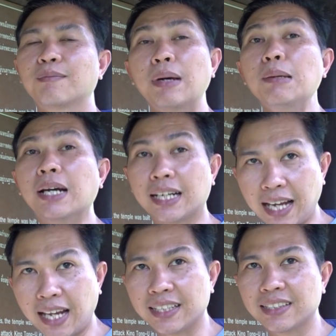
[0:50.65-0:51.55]
ไม่เหมือน
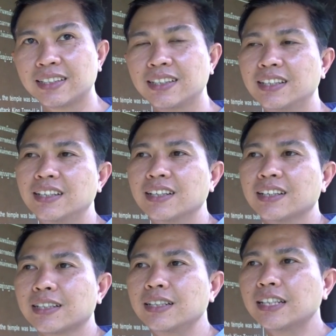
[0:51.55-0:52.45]
กัน
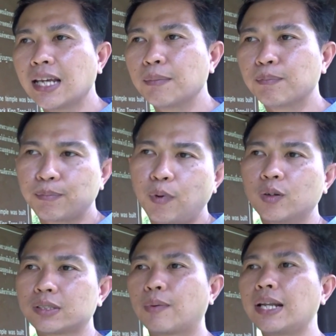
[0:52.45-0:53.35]
คือในพง
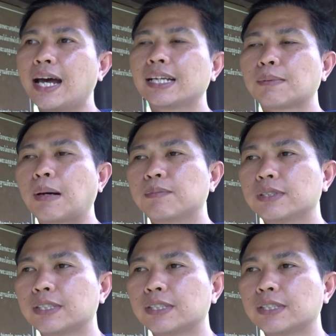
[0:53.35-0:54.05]
ศาวดารฉบับ